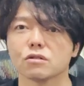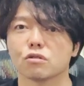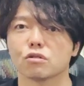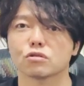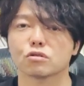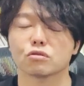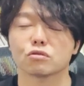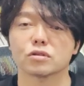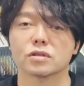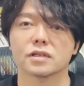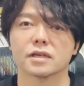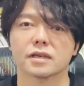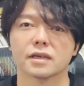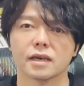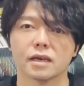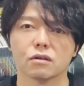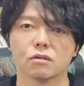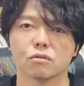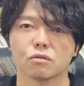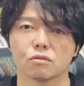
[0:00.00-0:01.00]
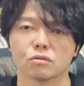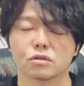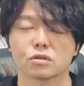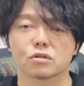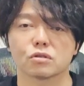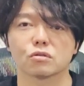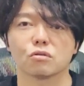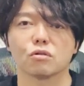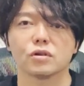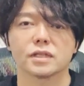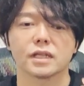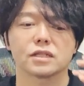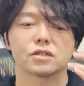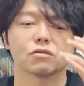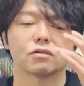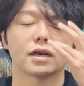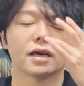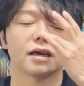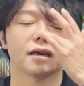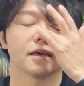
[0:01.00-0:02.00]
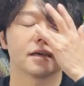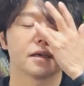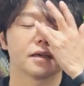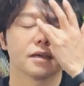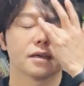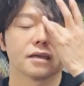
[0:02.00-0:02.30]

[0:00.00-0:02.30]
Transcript: の予測って結構すごいですよね。